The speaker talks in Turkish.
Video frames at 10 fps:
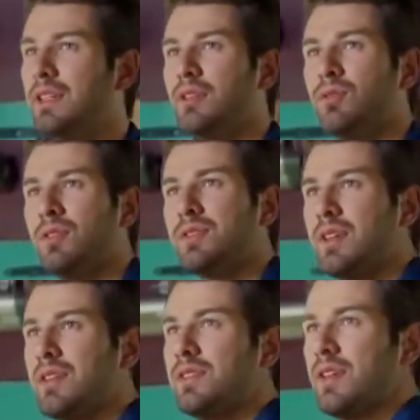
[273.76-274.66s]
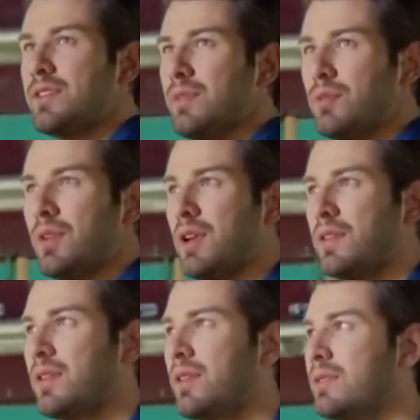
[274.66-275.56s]
İki gün nasıl geçecekse burada
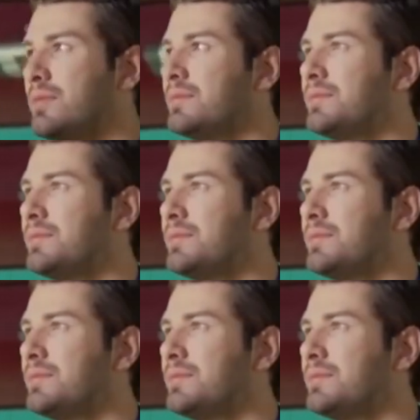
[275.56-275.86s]
artık.